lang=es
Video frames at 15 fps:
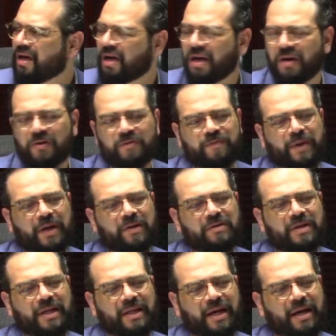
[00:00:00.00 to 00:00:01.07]
que los
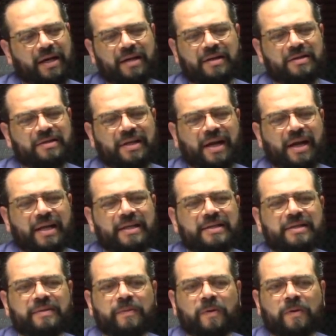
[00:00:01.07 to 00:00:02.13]
perros ataquen es
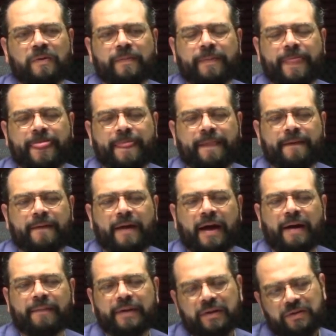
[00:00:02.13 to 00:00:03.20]
rarísimo,
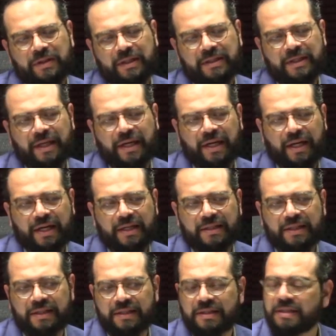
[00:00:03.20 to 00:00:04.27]
a menos que sean
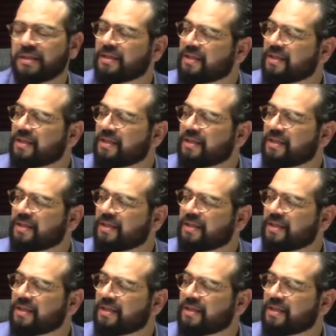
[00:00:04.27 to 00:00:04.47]
razas.